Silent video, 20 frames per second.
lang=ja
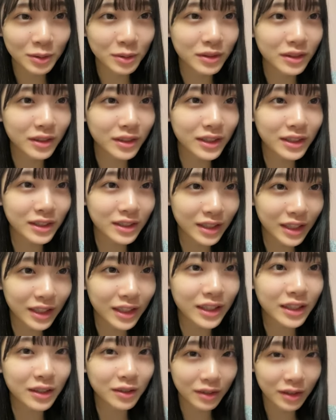本当に辛い
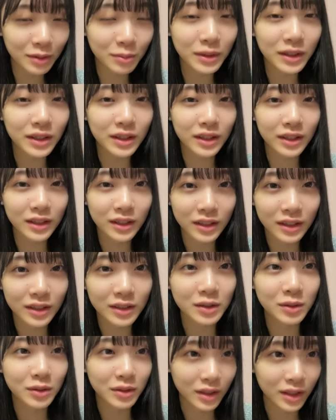んだよね末端冷え性ねそう
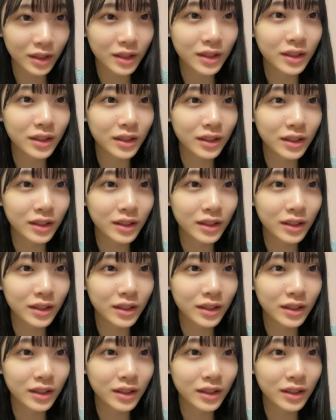だよね